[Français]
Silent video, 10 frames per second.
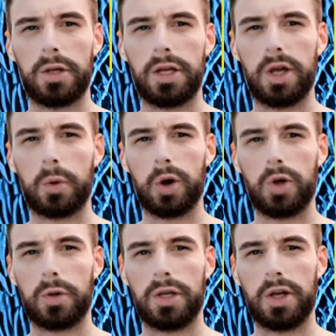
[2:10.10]
Des
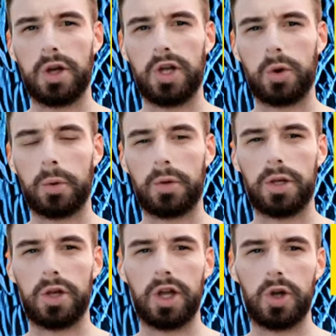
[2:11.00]
douleurs dans cette région
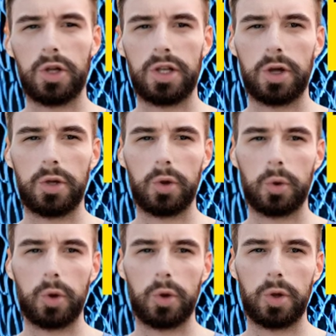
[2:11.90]
peuvent être associées à une
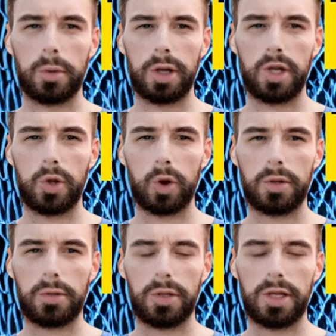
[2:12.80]
douleur dans le bas du
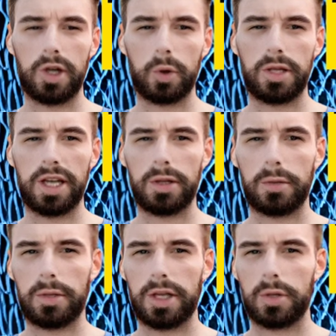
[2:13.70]
dos, des nausées,
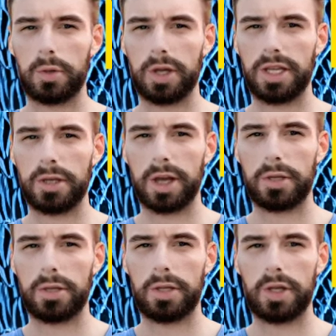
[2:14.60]
des
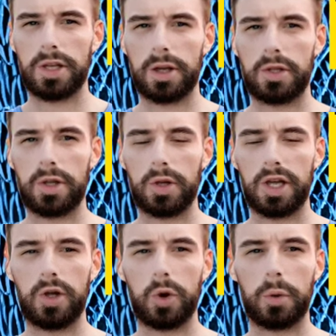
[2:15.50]
vomissements, de la fièvre
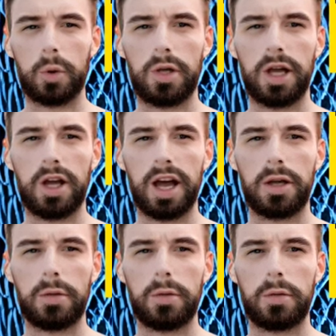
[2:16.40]
et des troubles
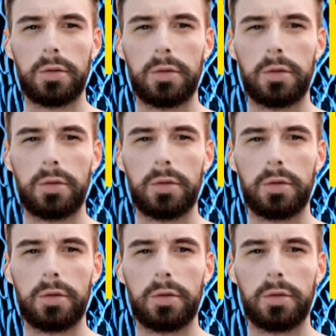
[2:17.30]
urinaires.
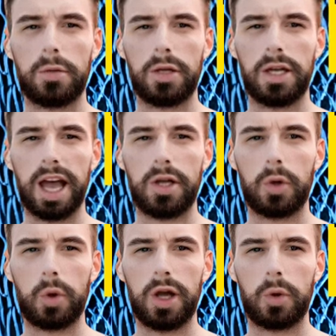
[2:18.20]
La
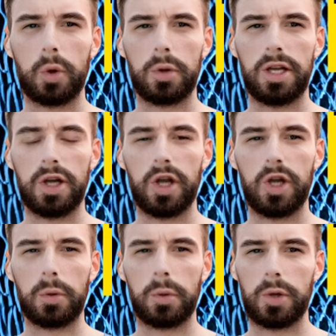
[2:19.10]
douleur aiguë dans cette
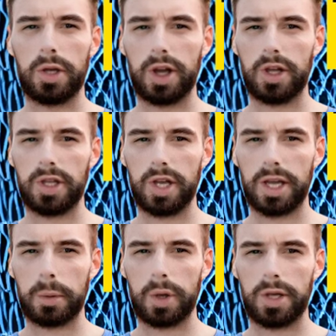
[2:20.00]
région peut être un
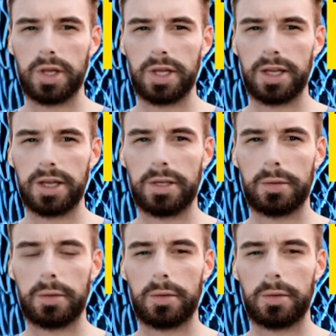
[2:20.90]
signe d'appendicite.